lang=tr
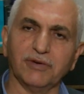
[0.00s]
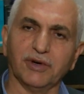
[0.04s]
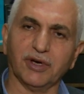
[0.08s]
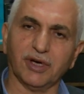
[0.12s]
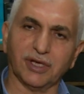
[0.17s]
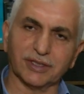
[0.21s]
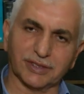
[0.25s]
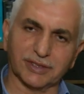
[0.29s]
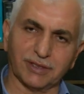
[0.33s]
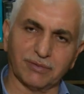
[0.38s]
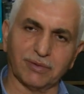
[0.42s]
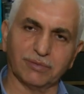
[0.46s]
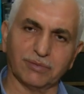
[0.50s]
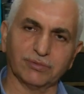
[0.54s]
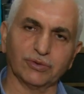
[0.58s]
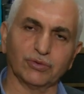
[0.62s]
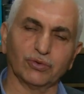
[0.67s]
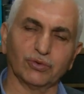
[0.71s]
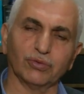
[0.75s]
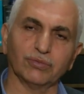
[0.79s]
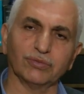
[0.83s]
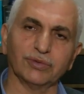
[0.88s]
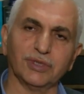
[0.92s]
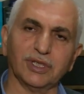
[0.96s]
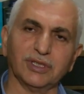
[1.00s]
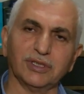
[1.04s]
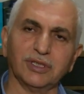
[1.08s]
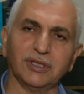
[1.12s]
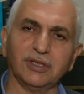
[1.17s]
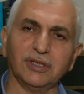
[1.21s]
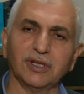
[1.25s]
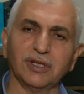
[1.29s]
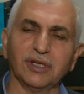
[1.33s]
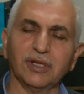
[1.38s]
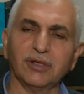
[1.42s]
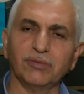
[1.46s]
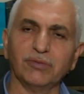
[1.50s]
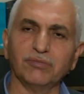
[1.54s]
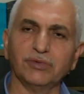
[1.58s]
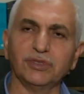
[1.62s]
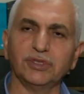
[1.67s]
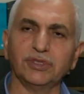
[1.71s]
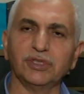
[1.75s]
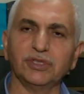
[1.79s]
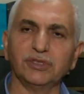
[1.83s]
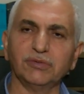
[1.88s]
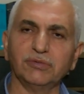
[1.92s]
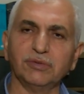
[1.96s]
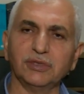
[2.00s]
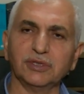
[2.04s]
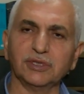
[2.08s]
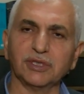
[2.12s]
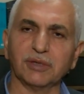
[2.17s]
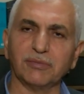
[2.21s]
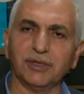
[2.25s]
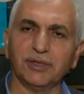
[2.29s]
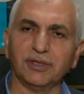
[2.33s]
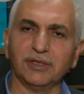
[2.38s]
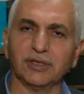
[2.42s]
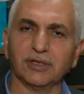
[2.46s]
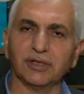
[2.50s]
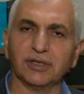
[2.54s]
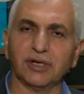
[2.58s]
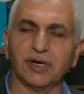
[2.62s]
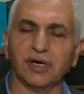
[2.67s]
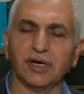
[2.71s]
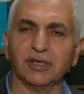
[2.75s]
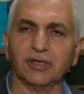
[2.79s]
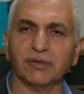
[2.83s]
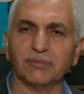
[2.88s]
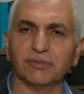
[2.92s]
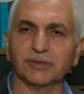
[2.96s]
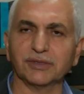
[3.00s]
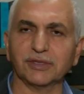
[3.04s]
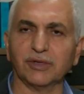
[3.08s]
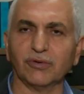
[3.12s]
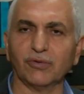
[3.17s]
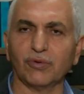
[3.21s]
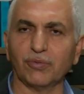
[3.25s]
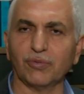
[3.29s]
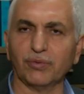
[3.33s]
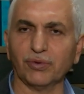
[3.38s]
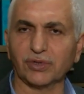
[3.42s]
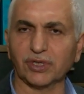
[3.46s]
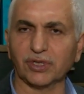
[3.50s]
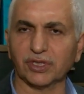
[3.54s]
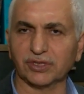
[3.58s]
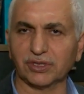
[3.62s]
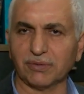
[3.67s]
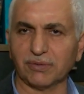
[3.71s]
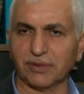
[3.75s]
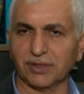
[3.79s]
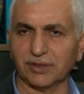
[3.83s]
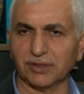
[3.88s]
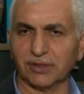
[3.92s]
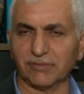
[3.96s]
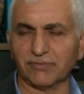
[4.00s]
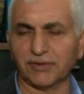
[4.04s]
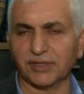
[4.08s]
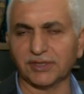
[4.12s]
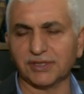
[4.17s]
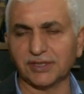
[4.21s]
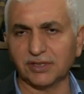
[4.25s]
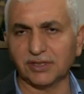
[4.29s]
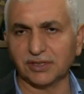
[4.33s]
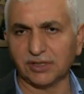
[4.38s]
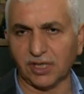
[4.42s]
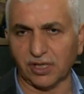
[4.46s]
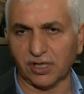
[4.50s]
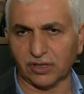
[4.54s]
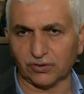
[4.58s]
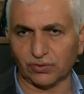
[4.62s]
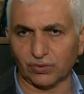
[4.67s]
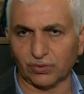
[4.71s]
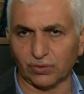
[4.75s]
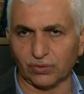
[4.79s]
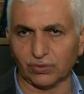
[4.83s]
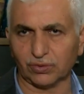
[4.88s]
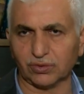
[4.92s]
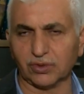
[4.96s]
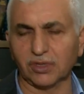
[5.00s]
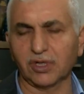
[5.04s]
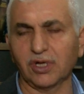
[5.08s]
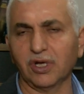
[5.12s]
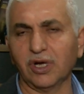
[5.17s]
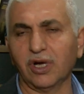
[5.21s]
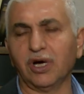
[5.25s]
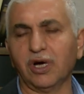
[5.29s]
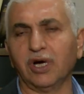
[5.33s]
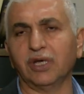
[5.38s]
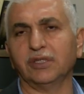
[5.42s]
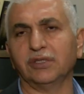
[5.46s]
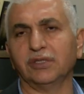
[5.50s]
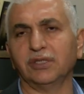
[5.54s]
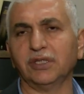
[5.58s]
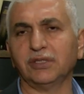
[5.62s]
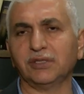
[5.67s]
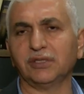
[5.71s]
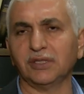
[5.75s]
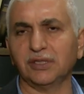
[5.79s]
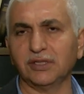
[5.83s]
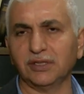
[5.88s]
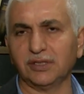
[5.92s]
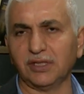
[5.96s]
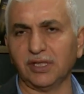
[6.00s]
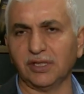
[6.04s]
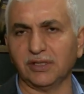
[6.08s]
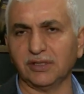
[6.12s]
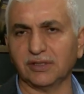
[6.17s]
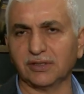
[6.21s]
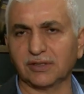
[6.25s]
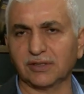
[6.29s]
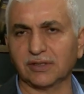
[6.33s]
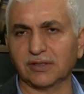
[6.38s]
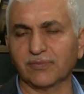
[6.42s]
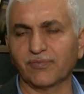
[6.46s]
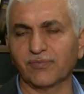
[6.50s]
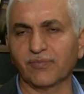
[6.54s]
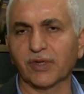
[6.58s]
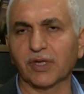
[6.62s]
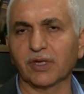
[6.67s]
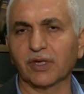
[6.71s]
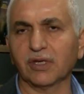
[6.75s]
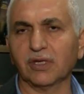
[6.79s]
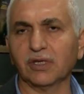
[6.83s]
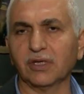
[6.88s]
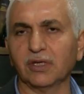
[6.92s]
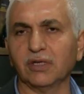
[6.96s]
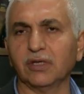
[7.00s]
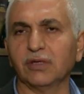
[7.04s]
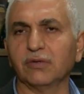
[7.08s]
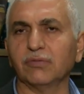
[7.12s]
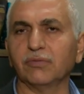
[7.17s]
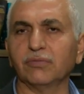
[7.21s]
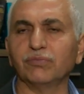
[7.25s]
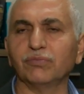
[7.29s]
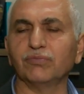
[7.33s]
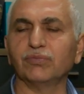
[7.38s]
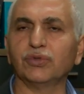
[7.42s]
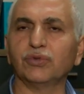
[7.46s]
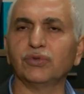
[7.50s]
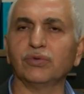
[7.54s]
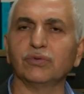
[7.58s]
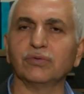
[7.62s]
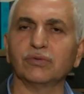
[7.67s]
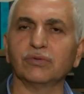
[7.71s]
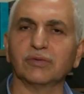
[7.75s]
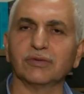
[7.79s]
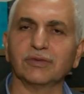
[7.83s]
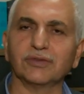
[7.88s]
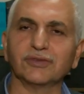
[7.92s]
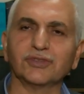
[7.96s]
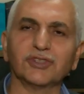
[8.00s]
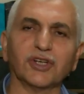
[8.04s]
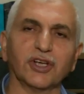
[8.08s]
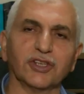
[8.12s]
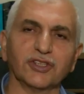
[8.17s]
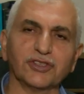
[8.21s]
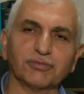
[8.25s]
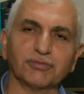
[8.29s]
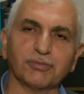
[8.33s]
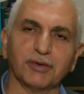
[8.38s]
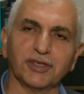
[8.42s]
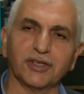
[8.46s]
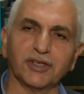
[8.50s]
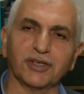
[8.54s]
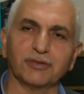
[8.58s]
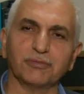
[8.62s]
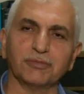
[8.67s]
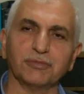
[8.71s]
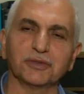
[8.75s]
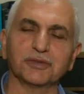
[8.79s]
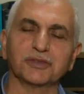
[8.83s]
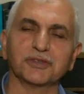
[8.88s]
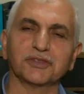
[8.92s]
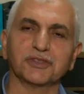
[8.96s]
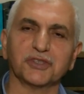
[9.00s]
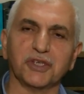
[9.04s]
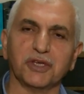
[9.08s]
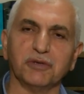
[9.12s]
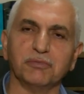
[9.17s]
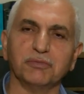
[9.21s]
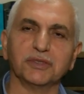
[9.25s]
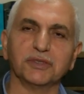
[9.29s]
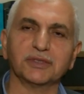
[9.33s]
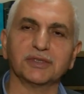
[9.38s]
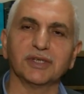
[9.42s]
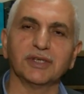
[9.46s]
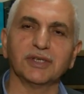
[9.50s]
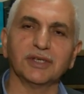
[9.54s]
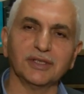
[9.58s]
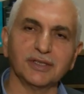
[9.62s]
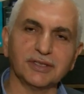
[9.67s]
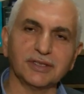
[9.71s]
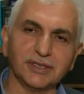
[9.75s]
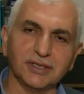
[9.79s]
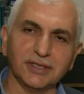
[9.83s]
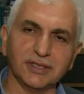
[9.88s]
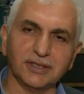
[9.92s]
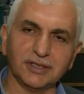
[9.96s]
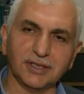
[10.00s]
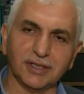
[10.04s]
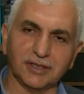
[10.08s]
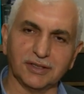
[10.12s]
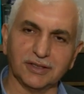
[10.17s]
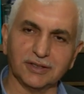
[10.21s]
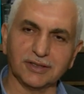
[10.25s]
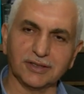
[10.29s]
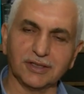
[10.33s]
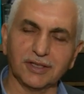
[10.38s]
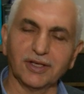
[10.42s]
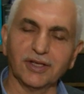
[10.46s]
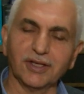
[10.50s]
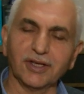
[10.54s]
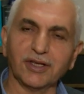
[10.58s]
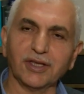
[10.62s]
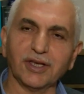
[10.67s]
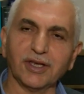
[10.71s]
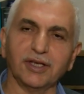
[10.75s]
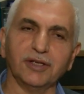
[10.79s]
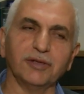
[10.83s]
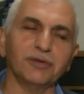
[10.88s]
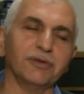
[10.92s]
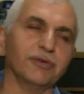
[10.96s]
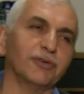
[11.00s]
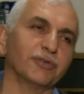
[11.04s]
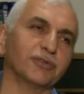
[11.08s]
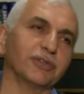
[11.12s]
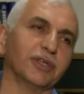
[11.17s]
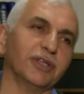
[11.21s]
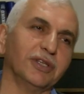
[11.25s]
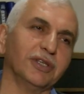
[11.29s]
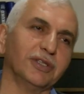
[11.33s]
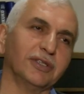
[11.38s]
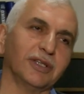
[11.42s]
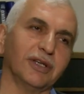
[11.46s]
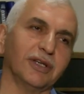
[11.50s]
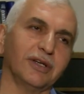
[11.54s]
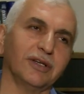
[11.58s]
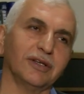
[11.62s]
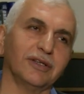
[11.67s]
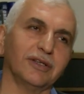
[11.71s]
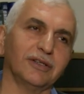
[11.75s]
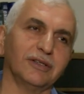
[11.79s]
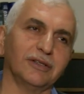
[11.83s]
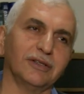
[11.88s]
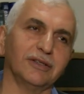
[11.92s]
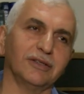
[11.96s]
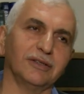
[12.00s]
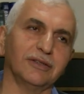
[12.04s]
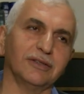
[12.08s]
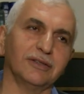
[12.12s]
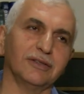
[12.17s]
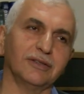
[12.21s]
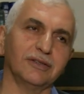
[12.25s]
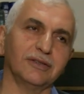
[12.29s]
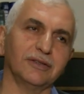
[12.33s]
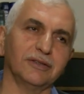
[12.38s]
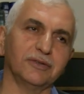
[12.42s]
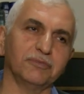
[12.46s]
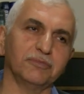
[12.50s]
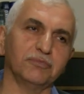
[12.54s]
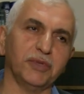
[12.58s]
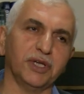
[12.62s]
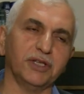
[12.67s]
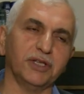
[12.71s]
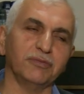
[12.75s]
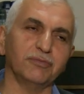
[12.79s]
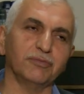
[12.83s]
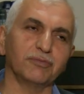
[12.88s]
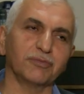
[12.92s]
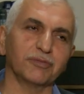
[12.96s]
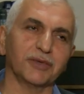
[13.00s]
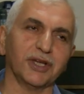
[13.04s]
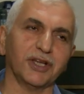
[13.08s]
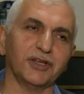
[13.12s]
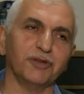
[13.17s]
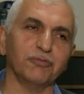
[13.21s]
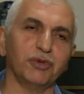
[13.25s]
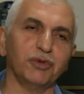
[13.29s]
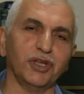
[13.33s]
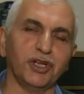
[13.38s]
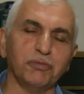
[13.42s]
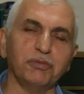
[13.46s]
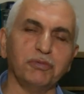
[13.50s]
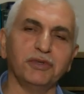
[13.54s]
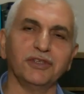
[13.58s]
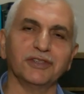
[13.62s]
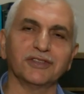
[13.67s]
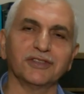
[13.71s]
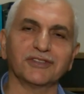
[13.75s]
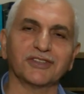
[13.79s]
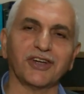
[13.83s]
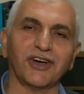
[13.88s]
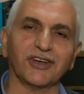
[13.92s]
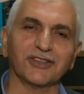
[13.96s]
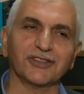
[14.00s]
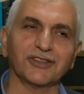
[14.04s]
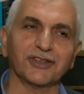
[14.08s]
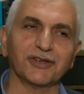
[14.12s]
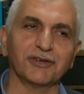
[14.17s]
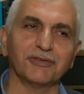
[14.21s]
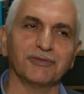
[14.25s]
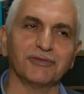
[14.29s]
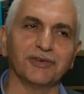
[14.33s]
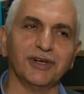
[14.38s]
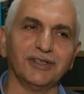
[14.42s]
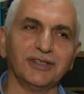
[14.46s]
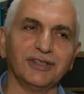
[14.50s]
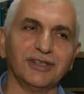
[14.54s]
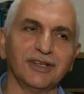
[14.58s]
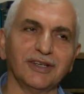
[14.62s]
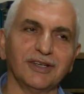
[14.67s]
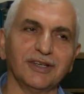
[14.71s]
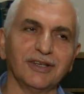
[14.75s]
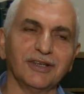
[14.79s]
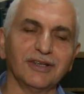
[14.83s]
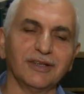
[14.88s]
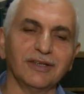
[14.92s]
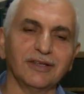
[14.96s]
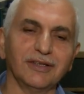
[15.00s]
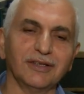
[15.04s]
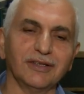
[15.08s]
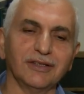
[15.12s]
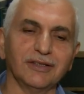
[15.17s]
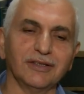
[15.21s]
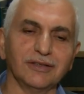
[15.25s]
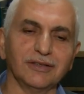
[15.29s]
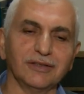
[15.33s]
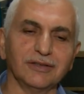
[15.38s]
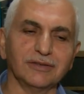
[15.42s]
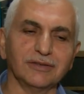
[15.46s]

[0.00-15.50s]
de ve kazanmamız durumunda da biz hiçbir zaman halkımızdan kopuk yaşamadık ve Siirt'te yaşıyoruz. Halinde Siirt'teyiz. E, bütün çalışmalarımız, şeyimiz Siirt'tedir. Yani özellikle benim yani böyle bir rahatlığım var. E,